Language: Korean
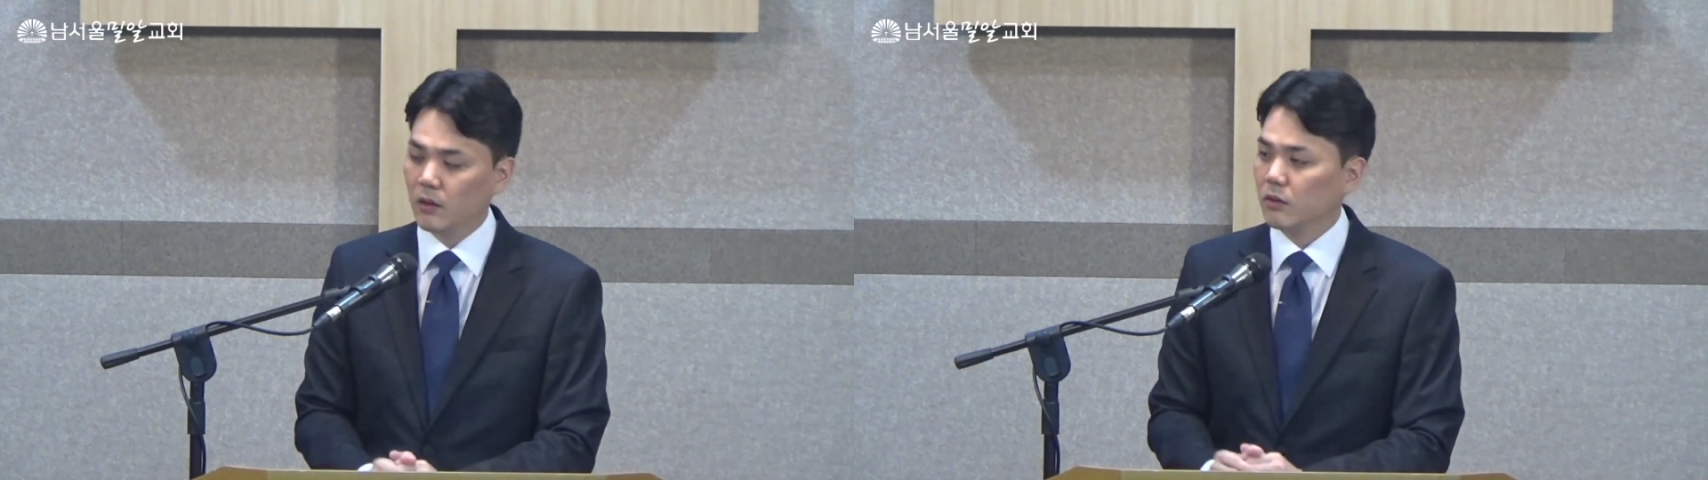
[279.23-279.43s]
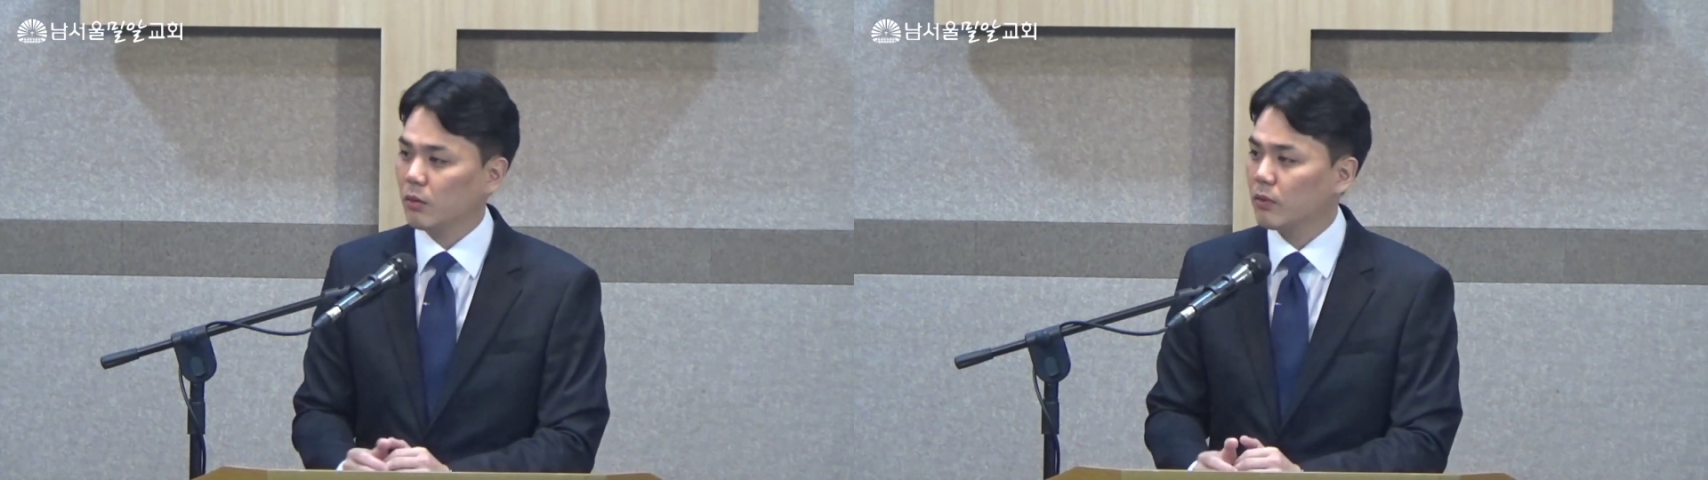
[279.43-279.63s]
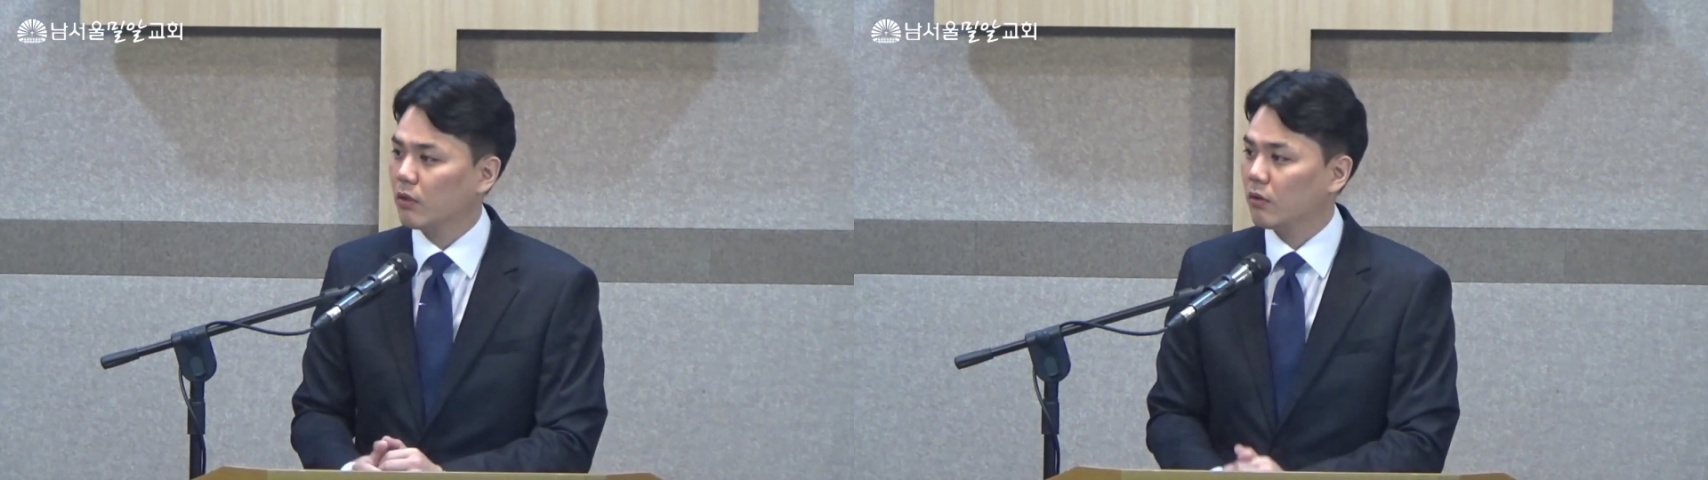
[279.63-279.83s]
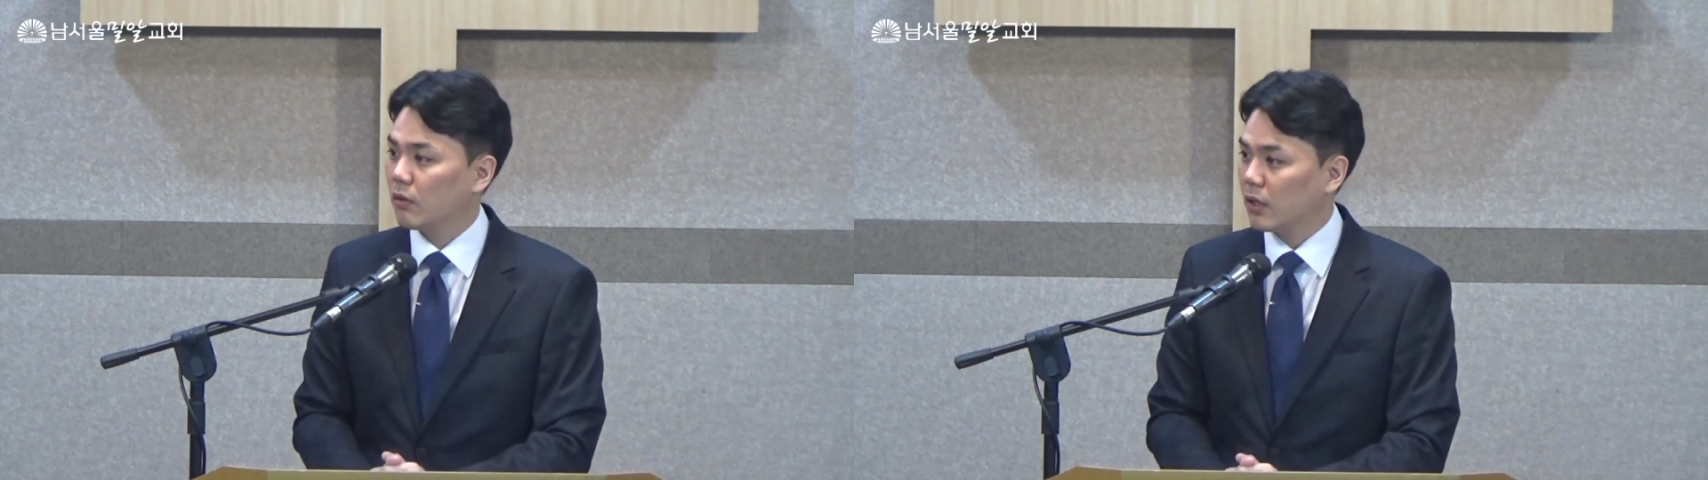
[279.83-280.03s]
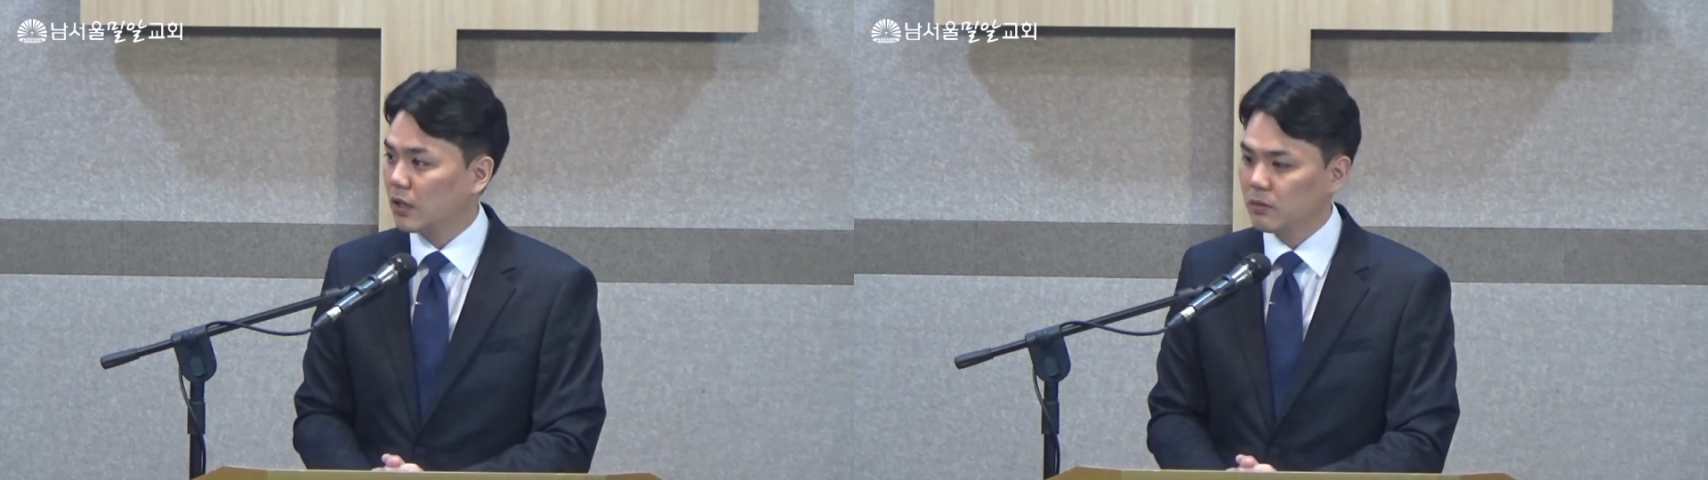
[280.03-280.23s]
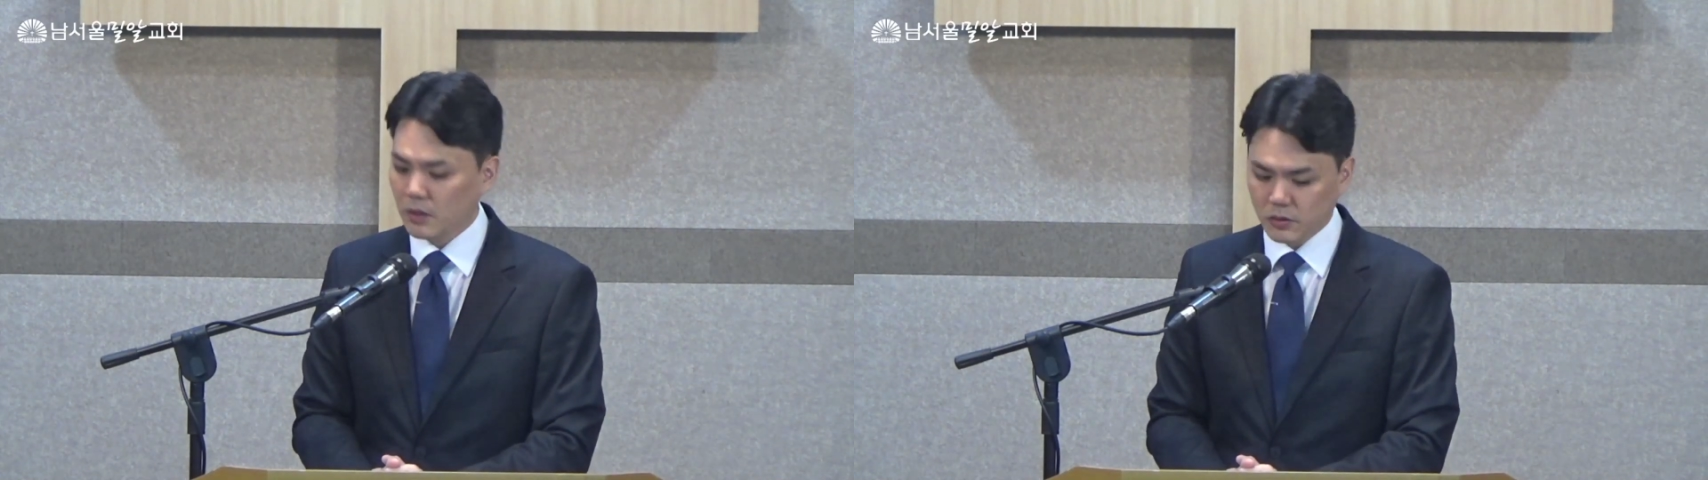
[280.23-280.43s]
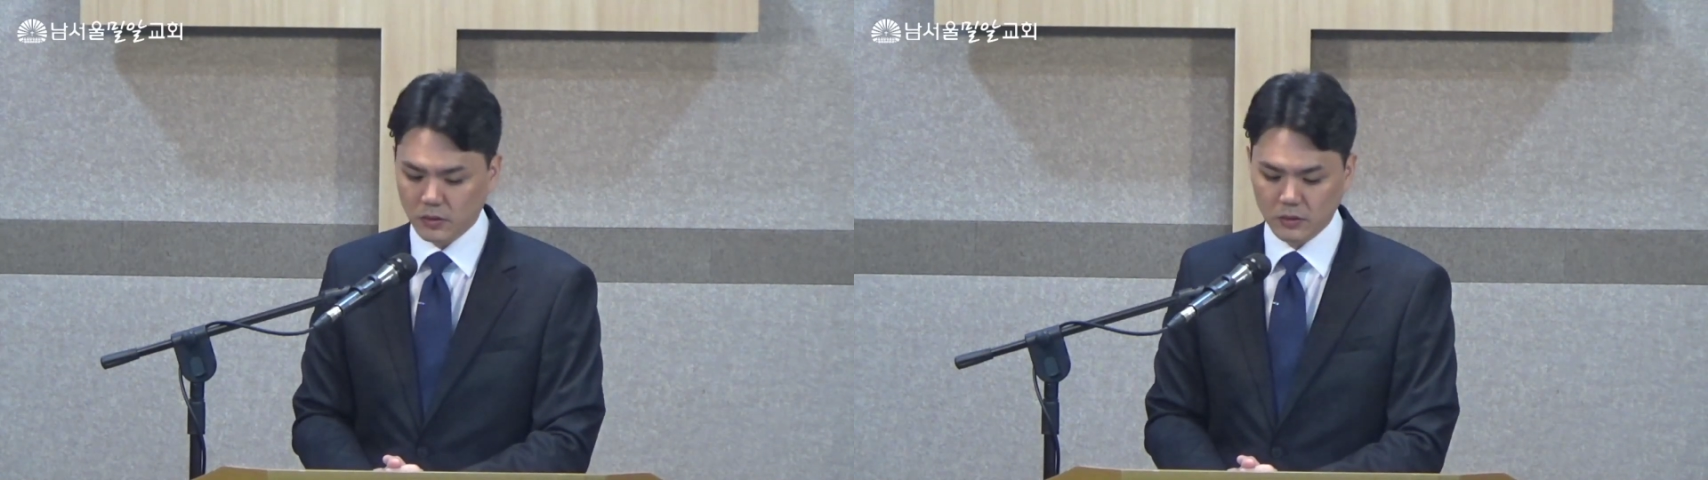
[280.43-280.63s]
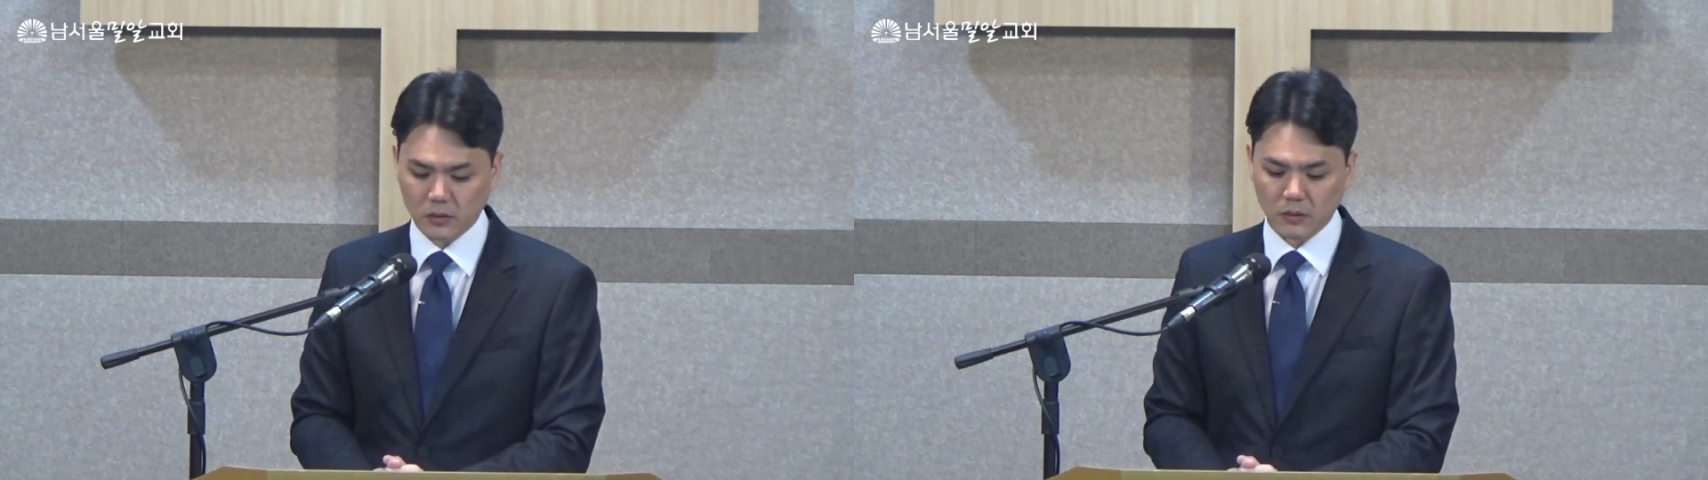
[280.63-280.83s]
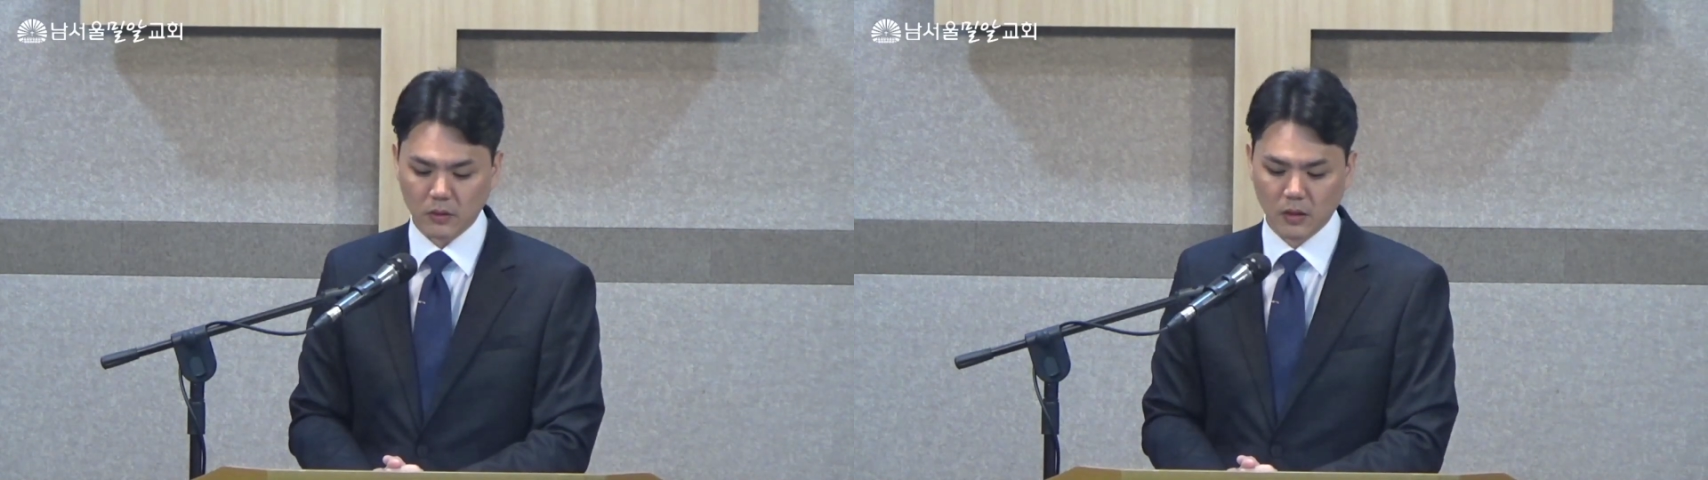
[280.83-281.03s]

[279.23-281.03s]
더불어 하나님께서는